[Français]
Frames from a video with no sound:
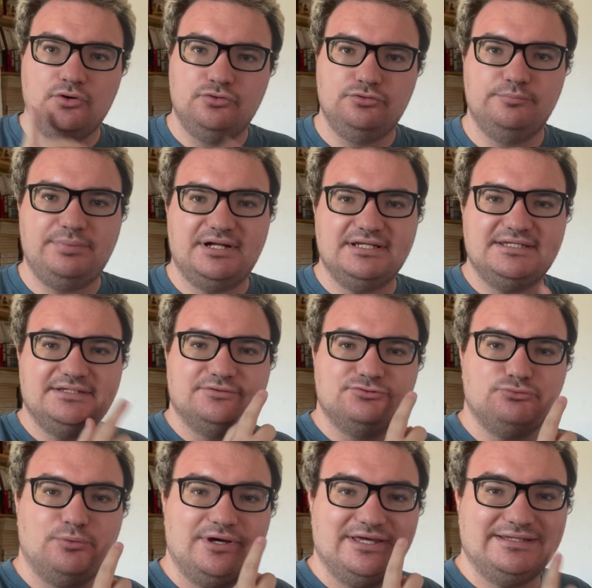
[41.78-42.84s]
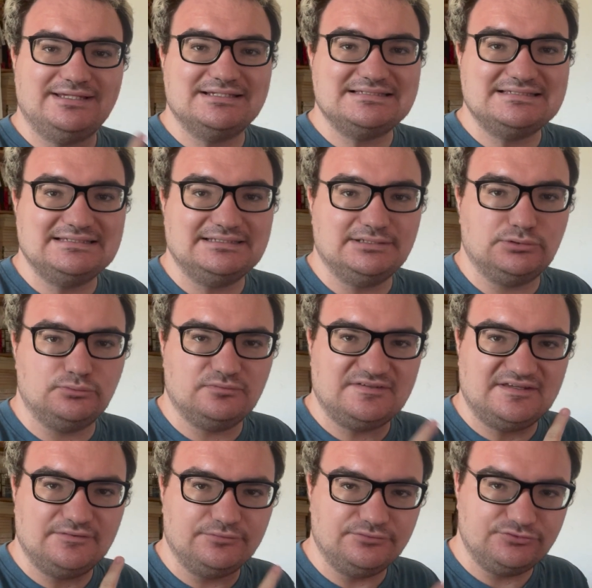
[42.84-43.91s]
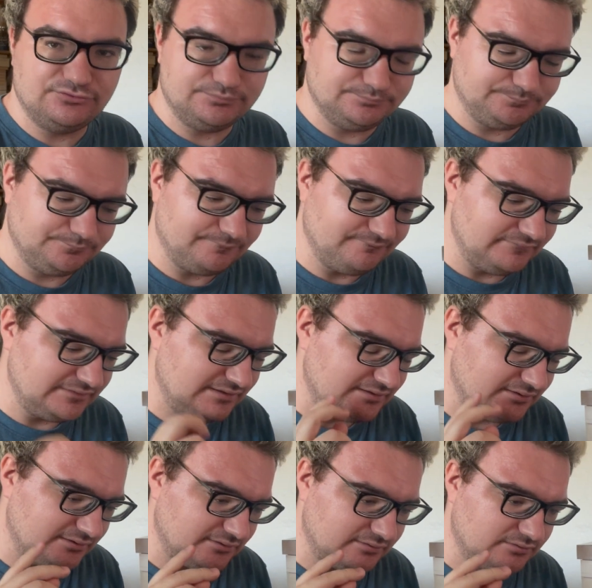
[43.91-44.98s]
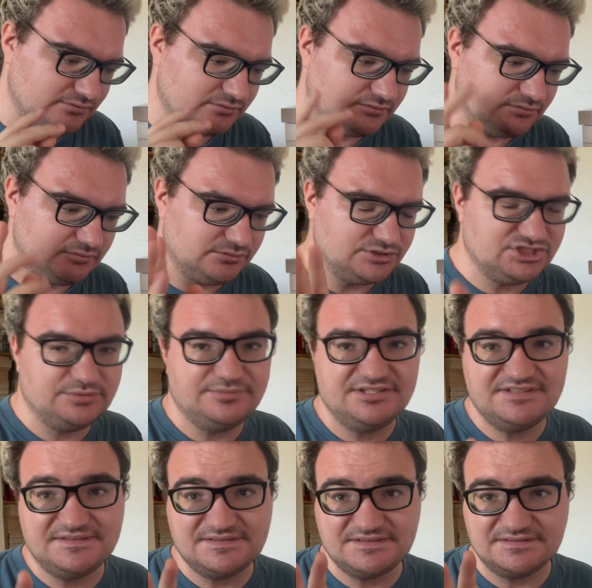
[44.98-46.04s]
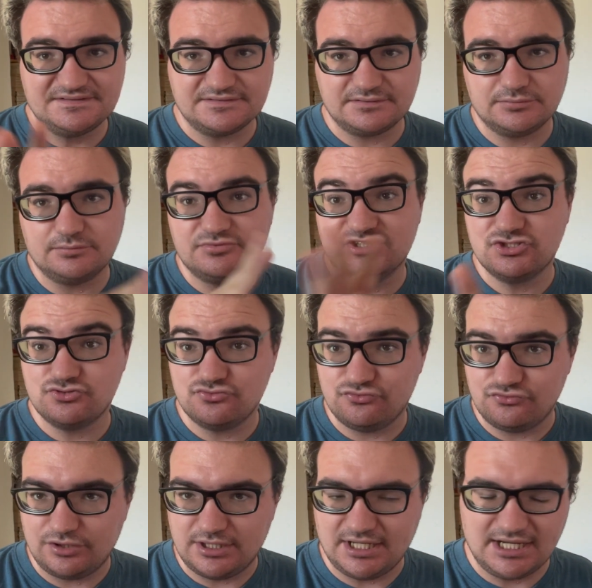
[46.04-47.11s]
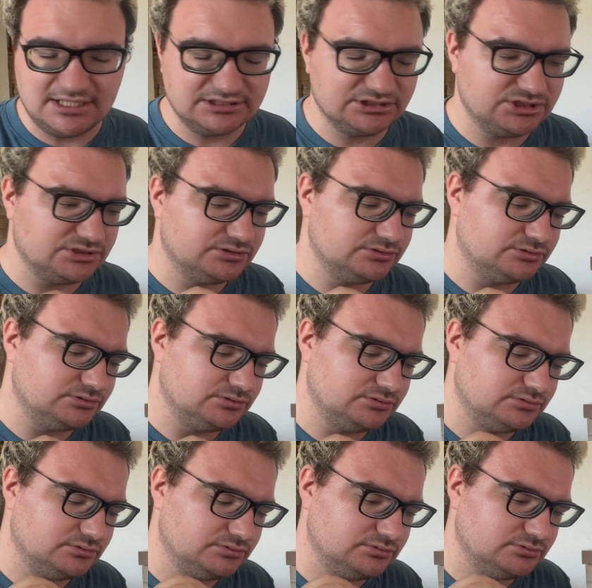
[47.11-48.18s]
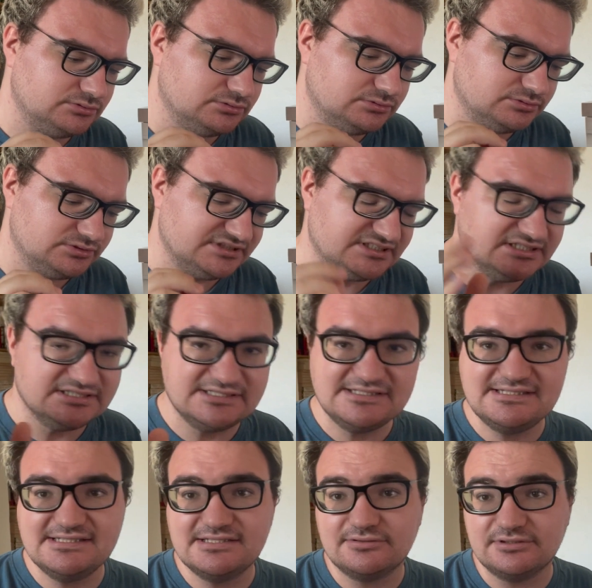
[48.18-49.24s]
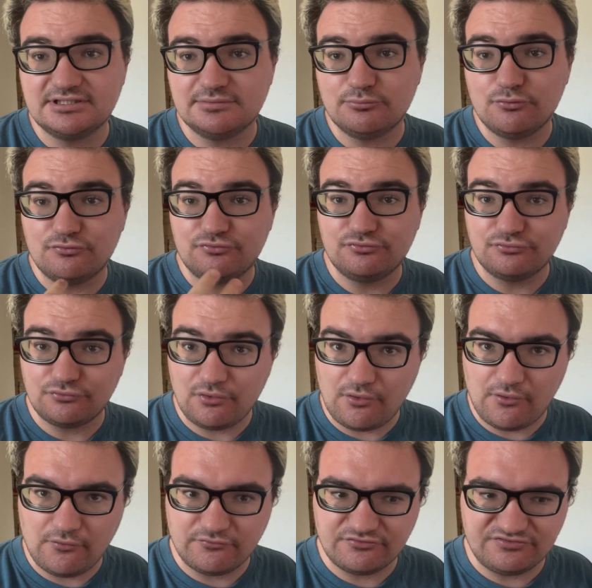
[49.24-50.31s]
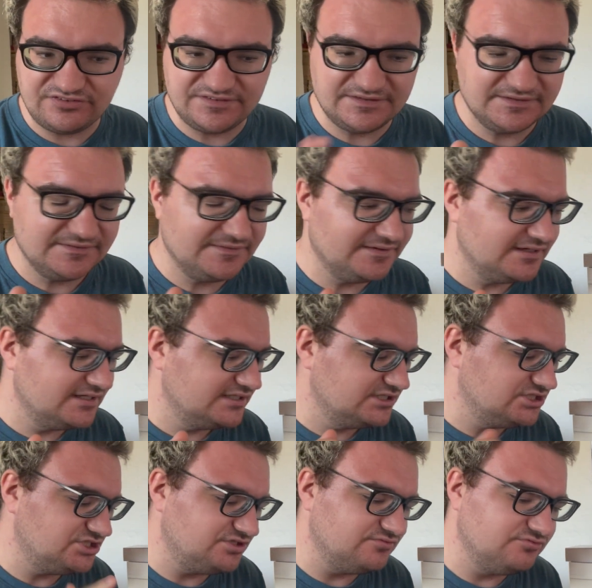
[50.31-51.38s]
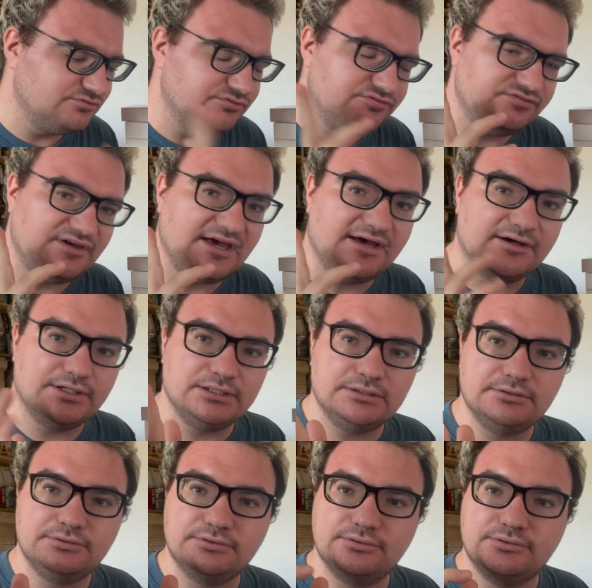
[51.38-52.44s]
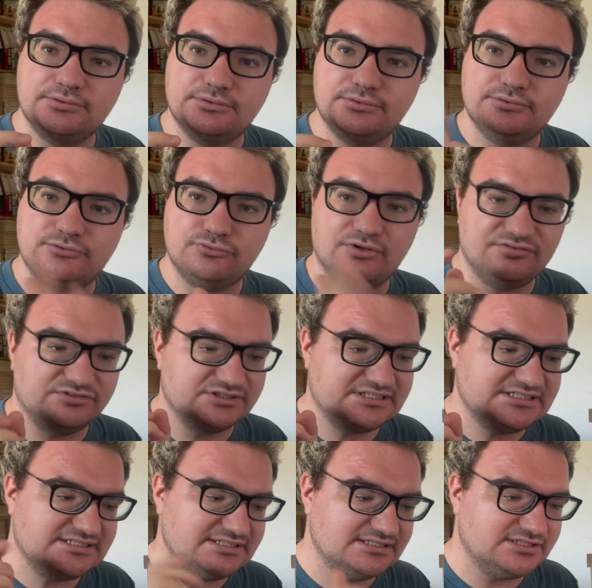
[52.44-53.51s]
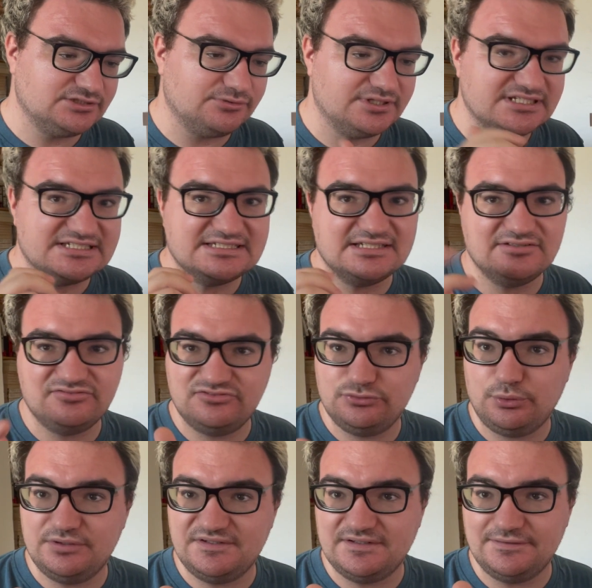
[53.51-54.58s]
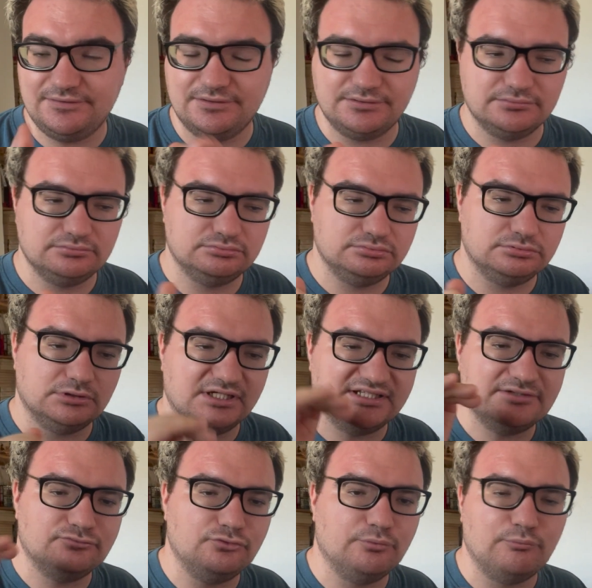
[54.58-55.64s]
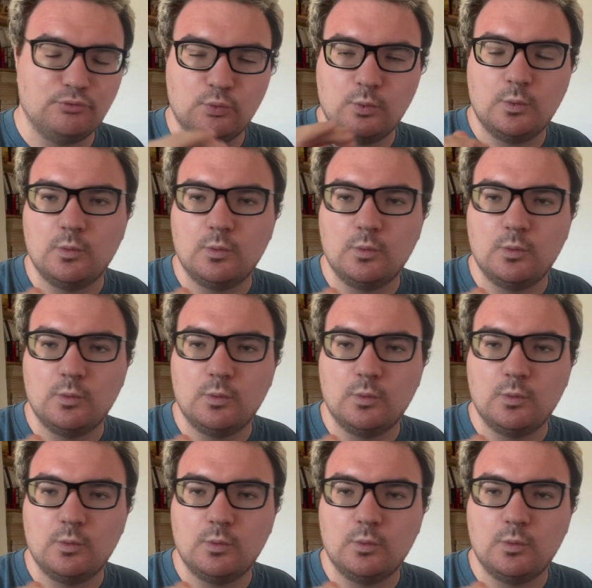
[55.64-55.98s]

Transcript: Une palle qui en soi est assez conséquente. Euh, j'ai mis 10 titres, comme ça je le vois large. C'est 10 titres qui me font envie. J'ai voulu faire 3 fantasy, 3 SF, 3 thrillers, pour être dans mon